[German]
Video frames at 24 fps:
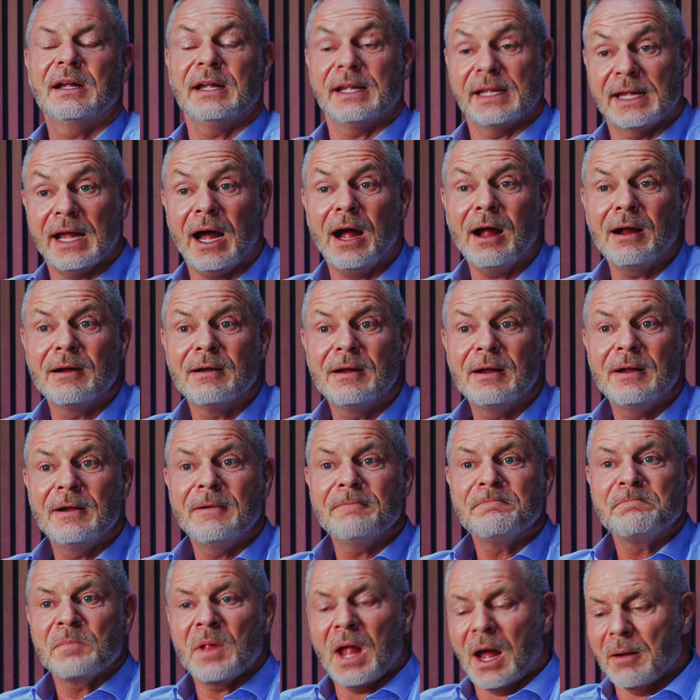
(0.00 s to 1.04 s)
Ja,
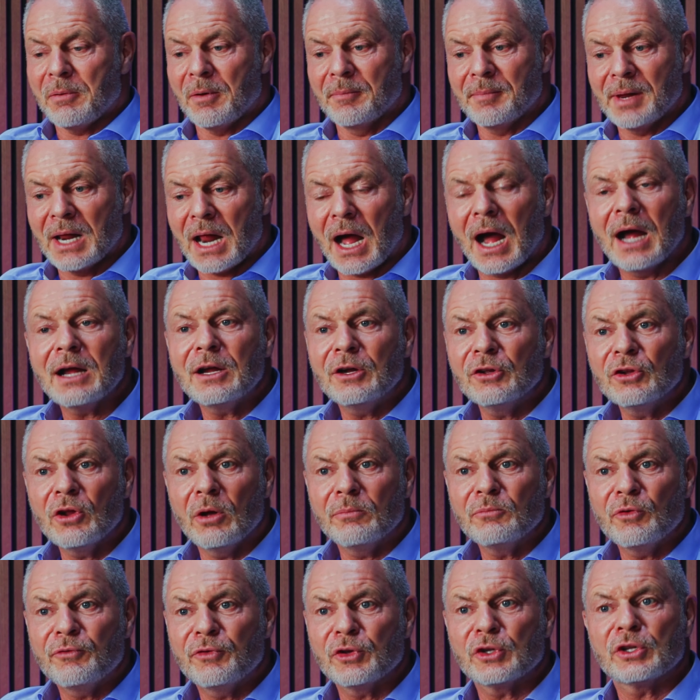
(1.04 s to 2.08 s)
aber mal
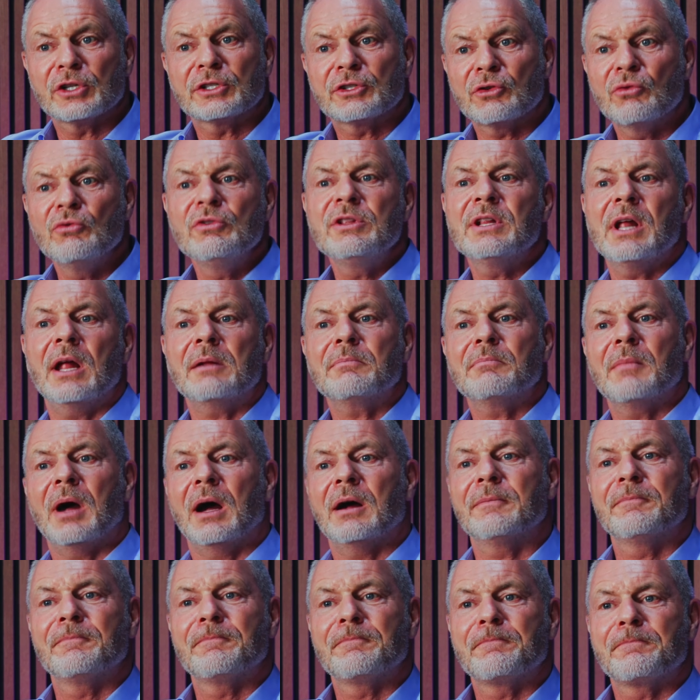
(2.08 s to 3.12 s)
angenommen, du würdest 100
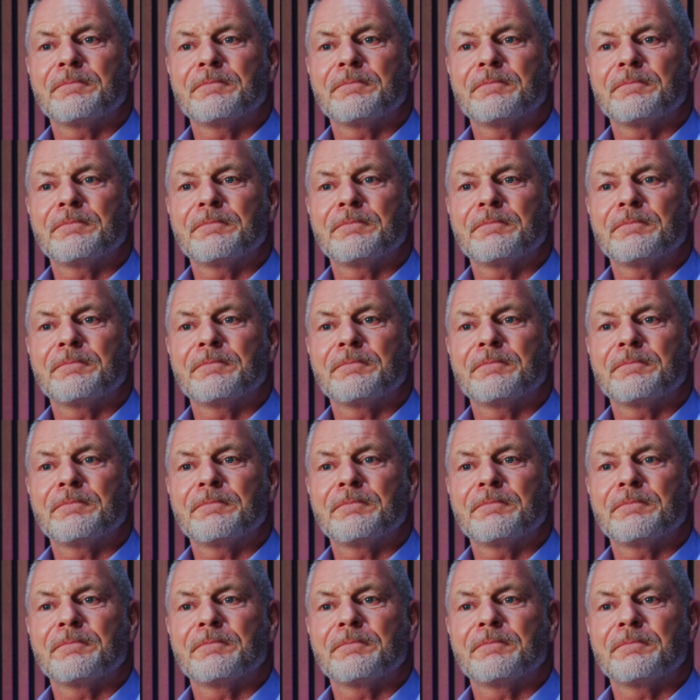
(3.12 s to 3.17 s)
machen.